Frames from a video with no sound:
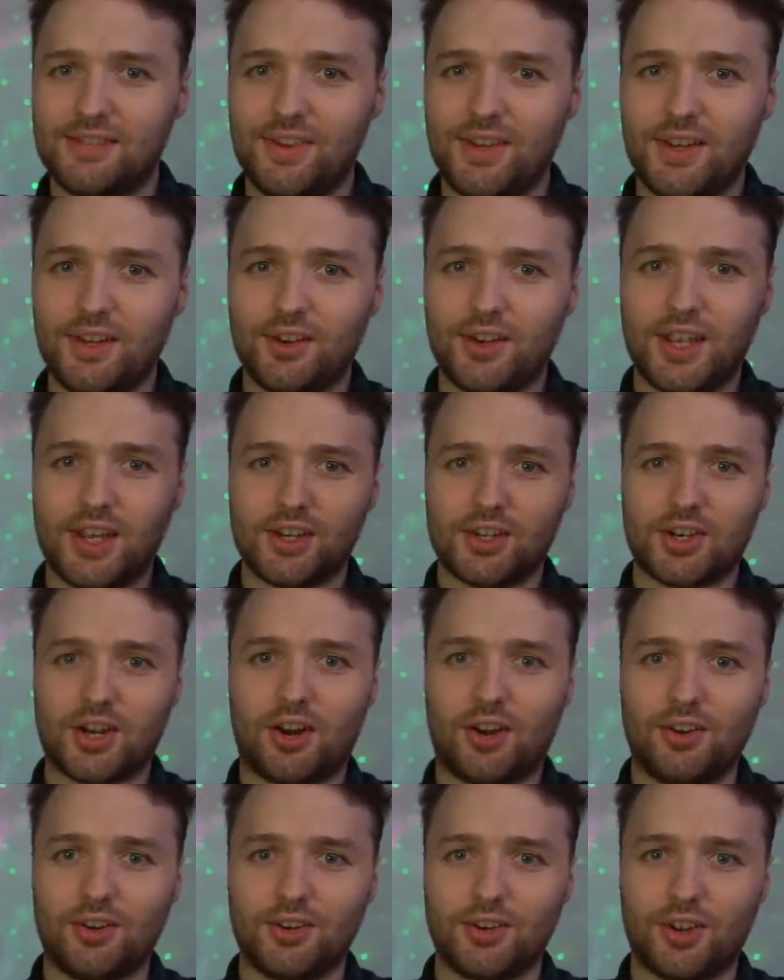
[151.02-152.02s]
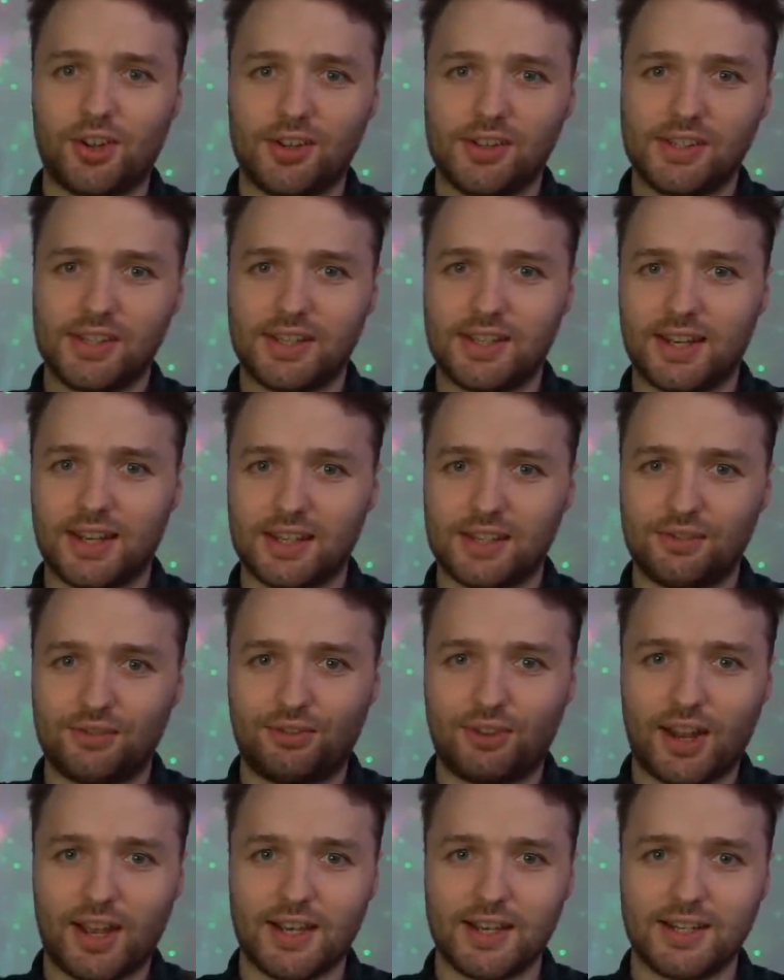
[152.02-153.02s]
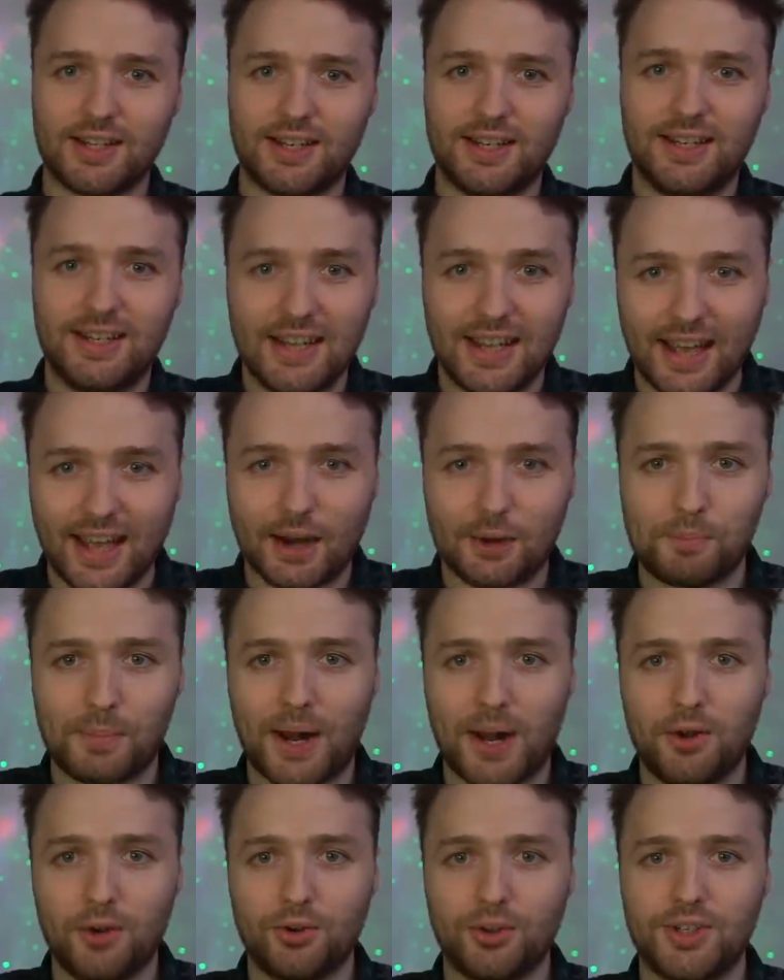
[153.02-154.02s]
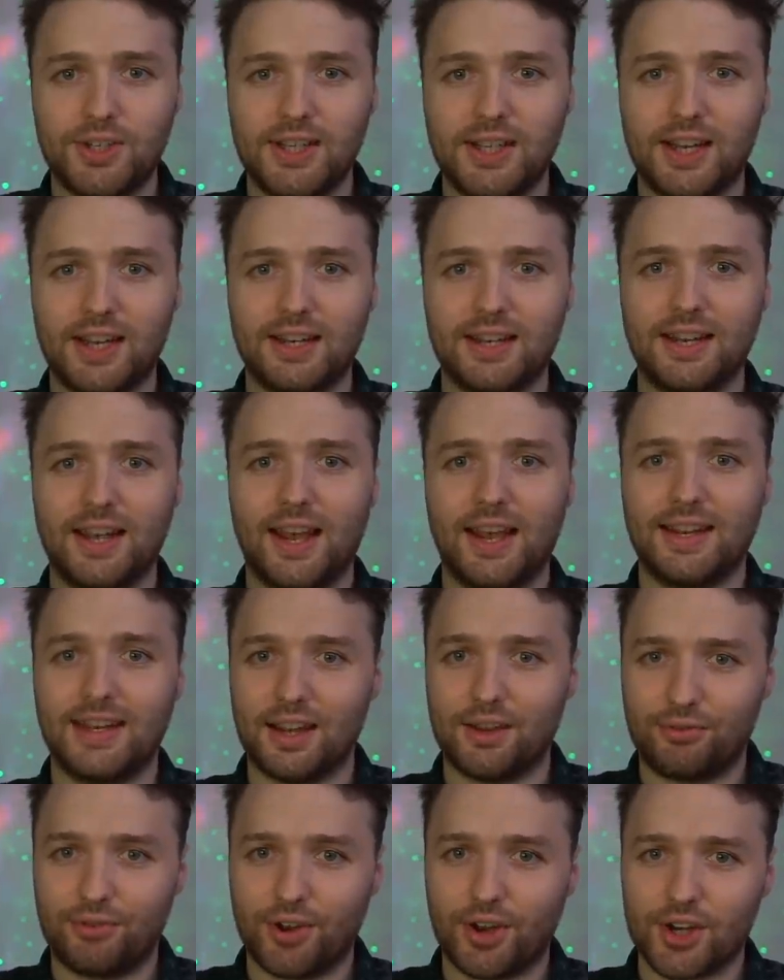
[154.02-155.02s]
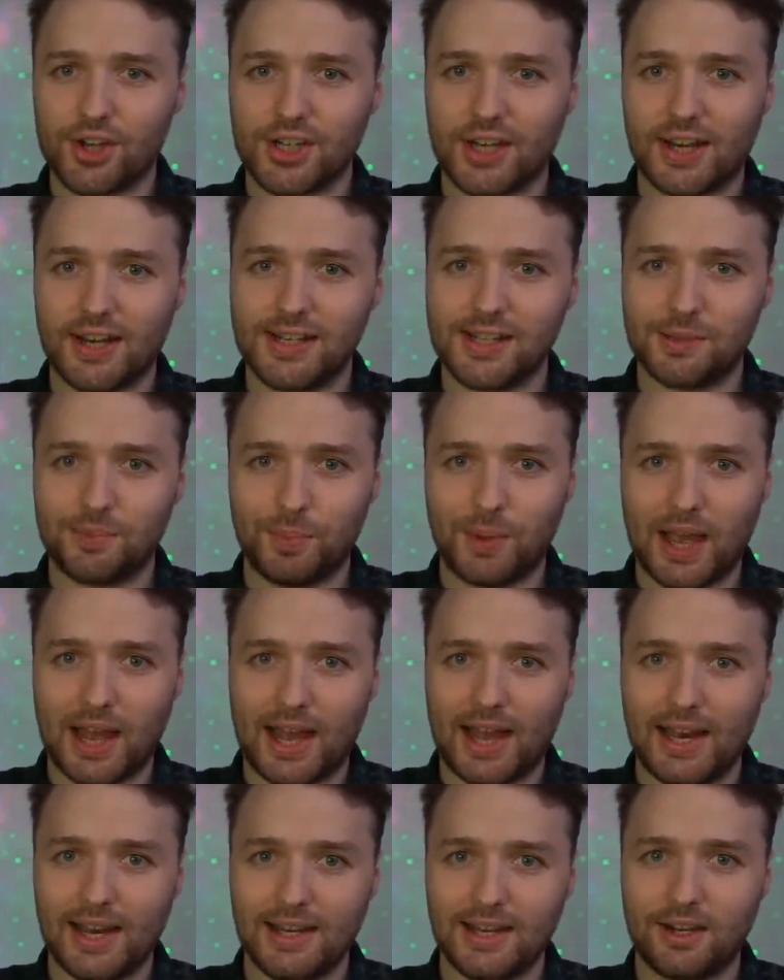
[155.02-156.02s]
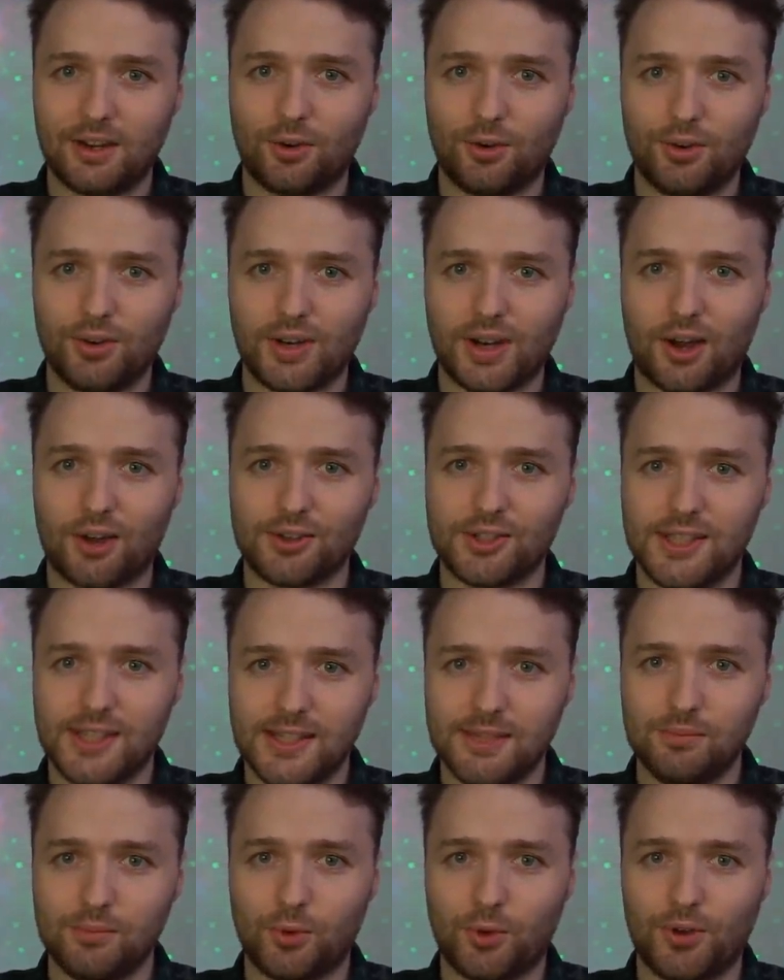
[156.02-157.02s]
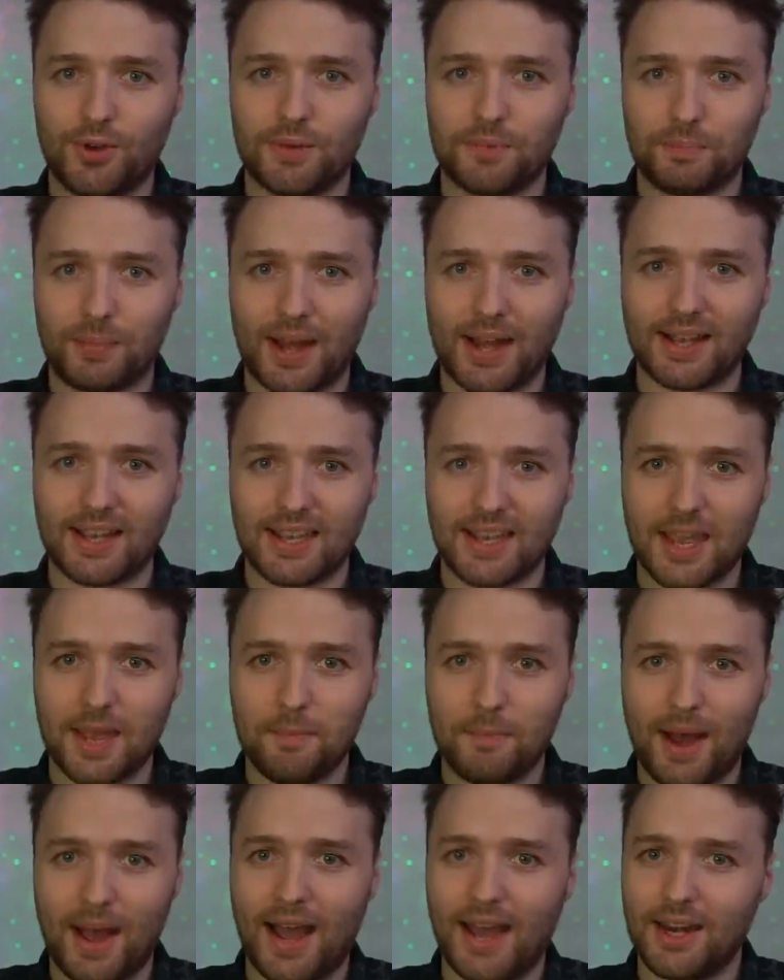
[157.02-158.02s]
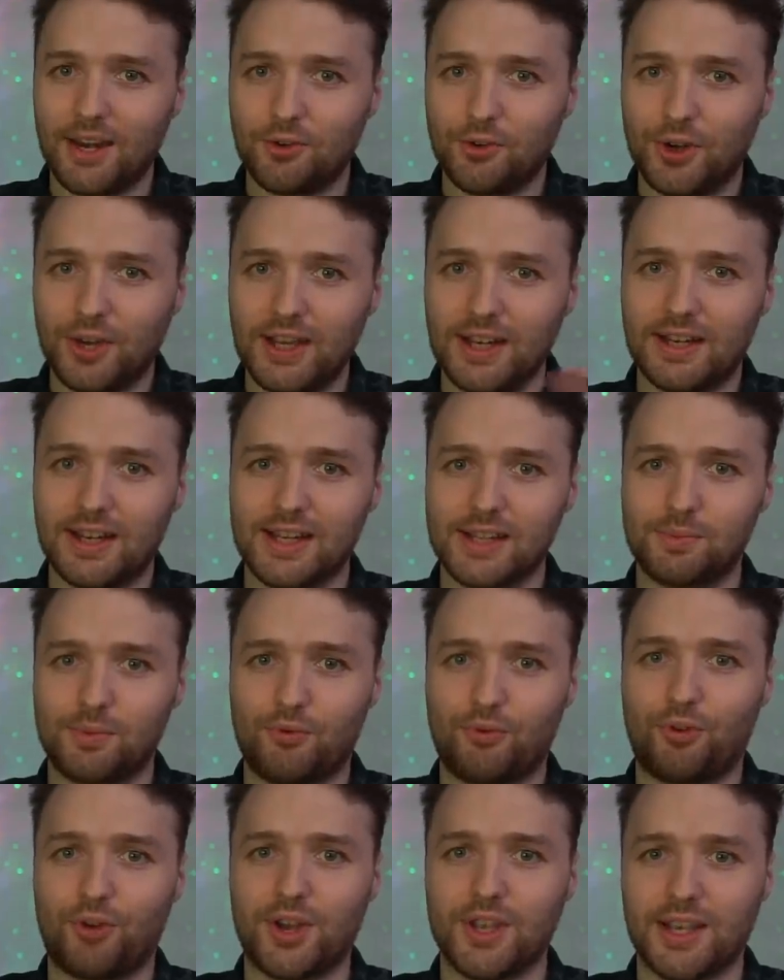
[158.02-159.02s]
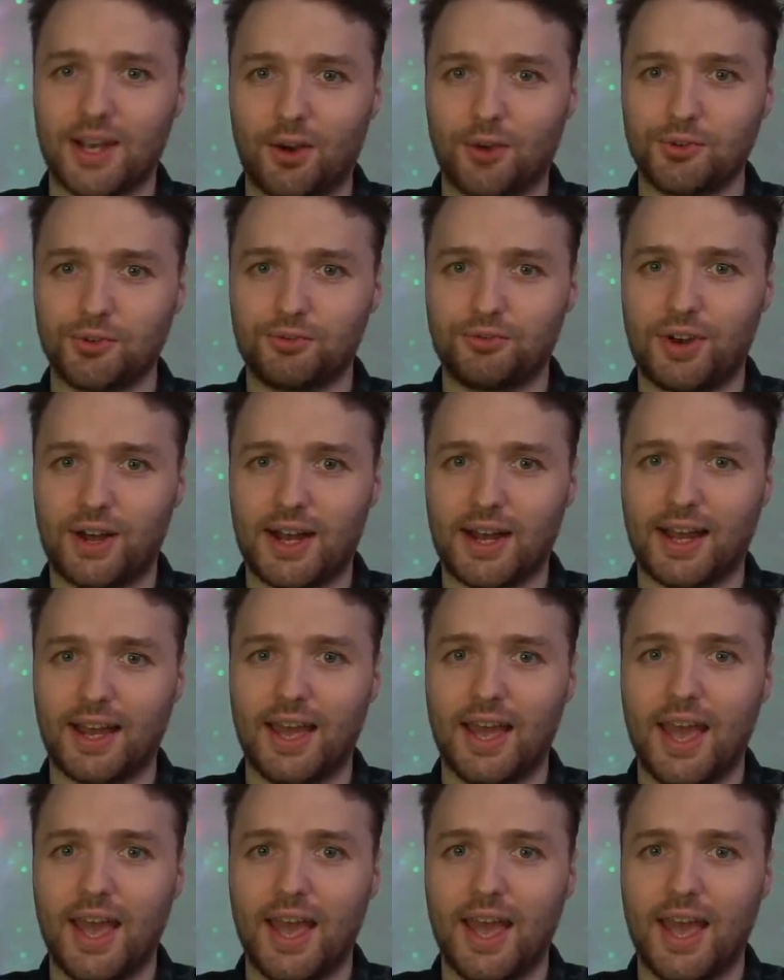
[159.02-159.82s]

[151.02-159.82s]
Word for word: Video hier schauen, können sich das vielleicht direkt mal notieren. Der Führerschein ist mir heilig und aus diesem Grund mache ich immer einen Urintest, bevor ich Auto fahre,